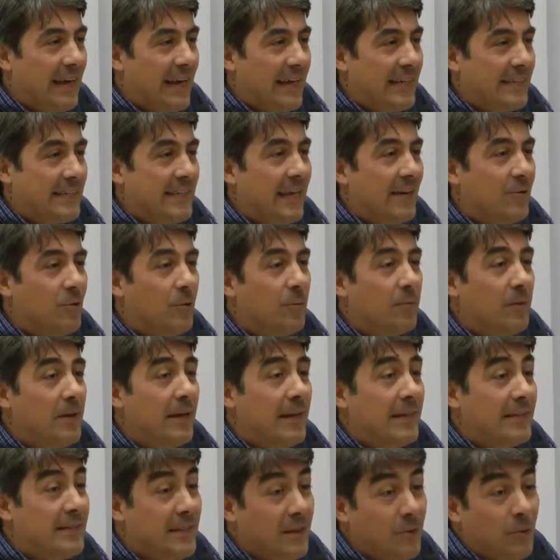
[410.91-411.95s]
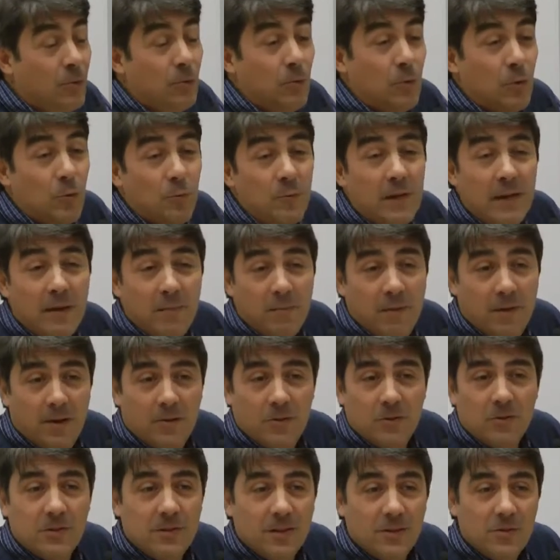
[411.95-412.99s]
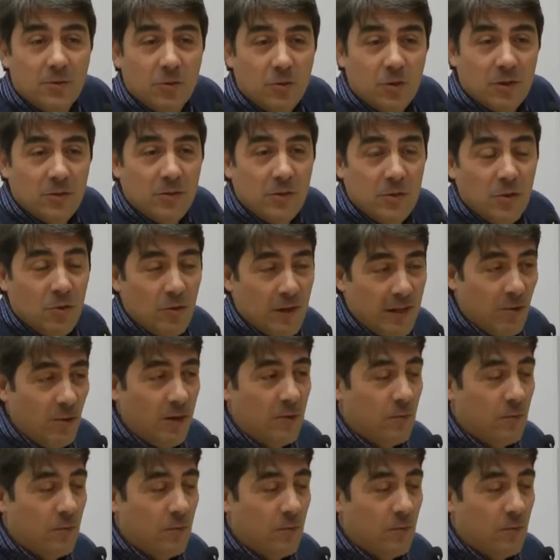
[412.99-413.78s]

è stato per, secondo me per la nostra associazione,